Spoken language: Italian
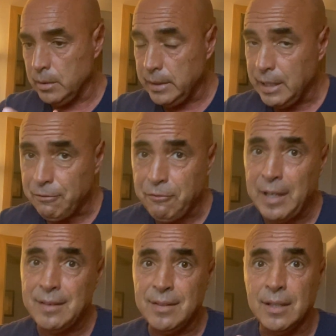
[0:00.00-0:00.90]
gli
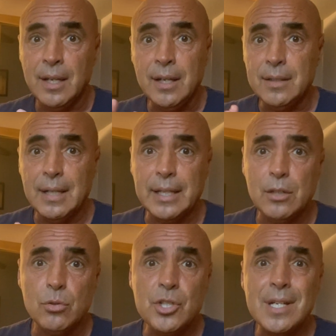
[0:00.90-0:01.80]
effetti della
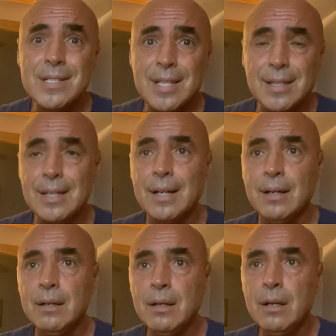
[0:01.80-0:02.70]
chirurgia
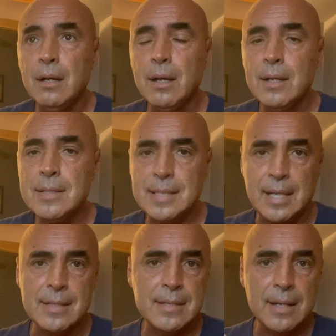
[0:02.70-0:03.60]
estetica
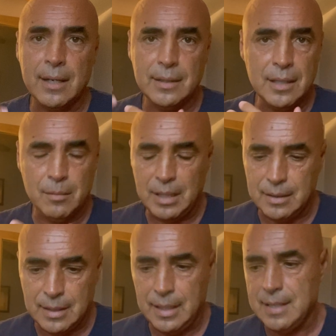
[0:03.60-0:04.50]
senza
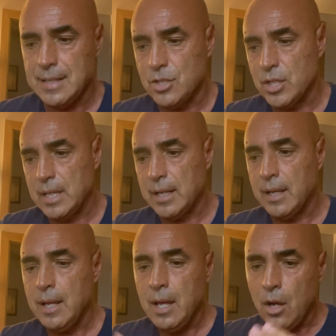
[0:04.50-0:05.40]
chiaramente esagerare.
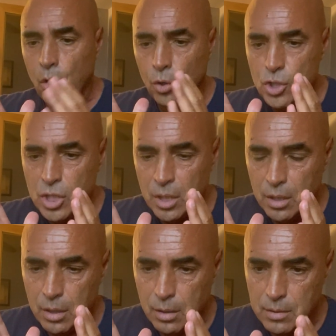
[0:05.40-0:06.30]

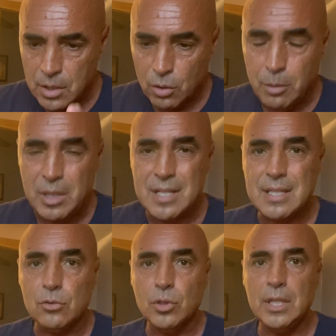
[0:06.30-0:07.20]
Oggi, siccome mi è
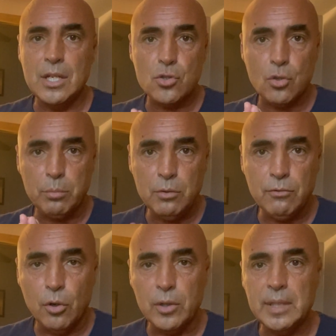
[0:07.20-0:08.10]
stato chiesto più
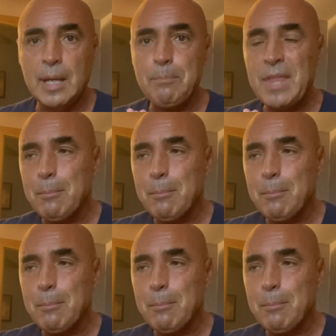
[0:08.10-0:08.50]
volte,